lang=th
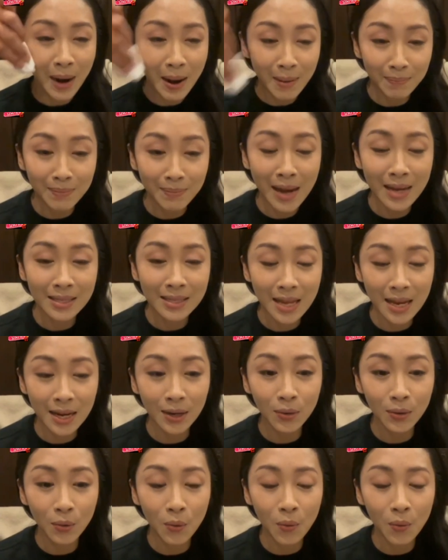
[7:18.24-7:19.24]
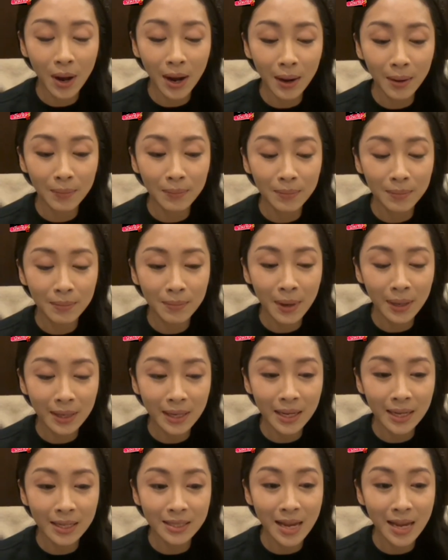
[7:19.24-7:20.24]
ปรับ mindset ดูว่าบาง
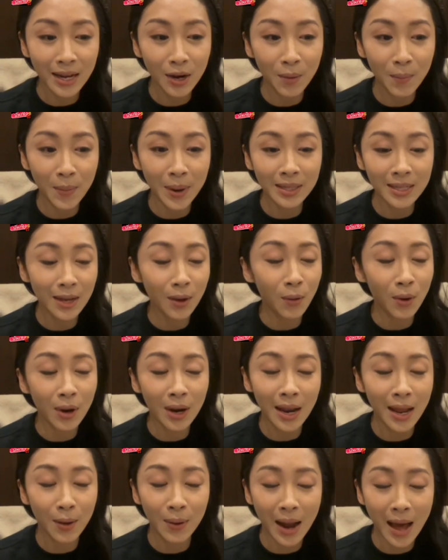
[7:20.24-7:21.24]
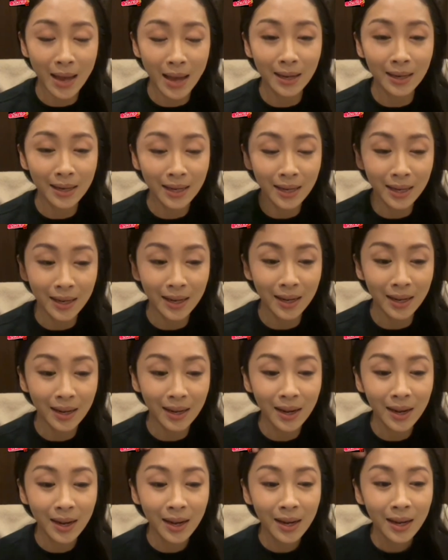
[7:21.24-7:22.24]
ทีซันก็ไม่ได้ใช่คนเลวร้ายอย่างที่
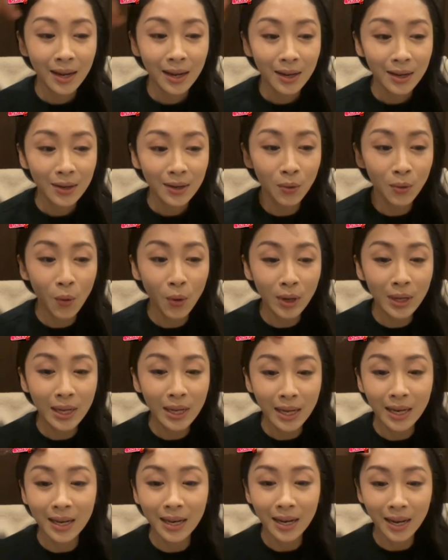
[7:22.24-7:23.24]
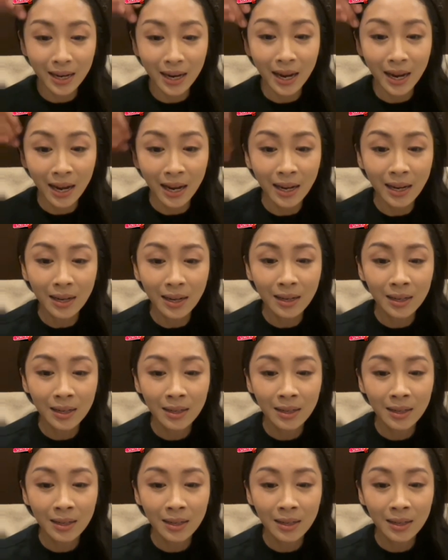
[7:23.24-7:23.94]
ทุกคนคิดนะคะ